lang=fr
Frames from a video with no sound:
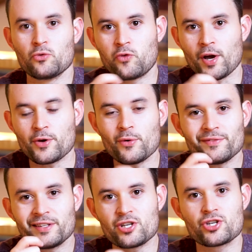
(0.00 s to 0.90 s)
nous voyons
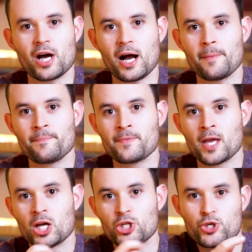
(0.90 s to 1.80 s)
déjà
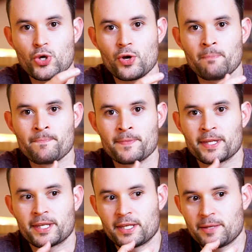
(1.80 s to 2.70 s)
Dieu
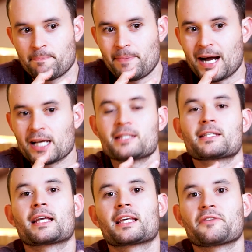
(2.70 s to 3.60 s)
qui, par un
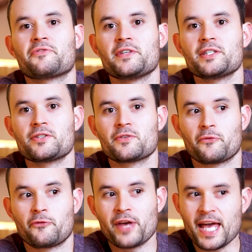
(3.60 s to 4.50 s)
sacrifice,
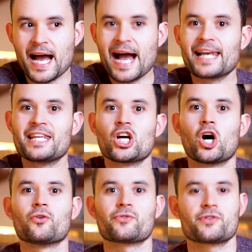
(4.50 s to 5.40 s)
fait
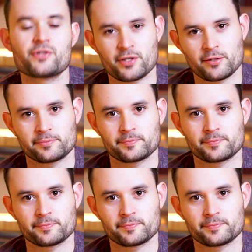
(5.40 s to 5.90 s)
alliance.